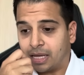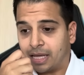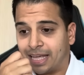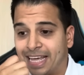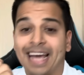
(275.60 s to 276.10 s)

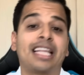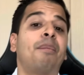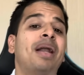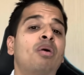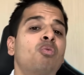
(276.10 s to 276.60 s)
Y esta
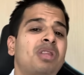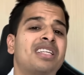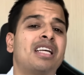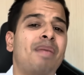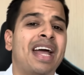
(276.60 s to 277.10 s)
pregunta
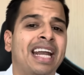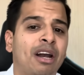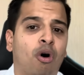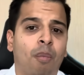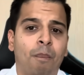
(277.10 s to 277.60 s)
se me
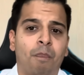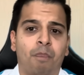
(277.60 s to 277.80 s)
generó